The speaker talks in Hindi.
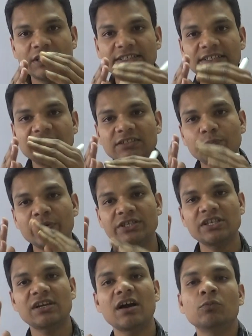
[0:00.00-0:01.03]
जैसे जैसे
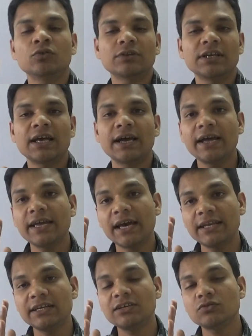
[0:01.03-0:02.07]
प्रेशर कम होता जाएगा
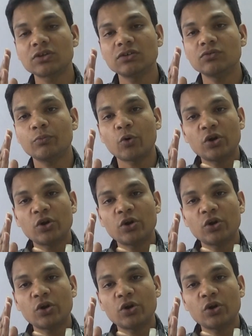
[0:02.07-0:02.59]
यानी कि उसका जो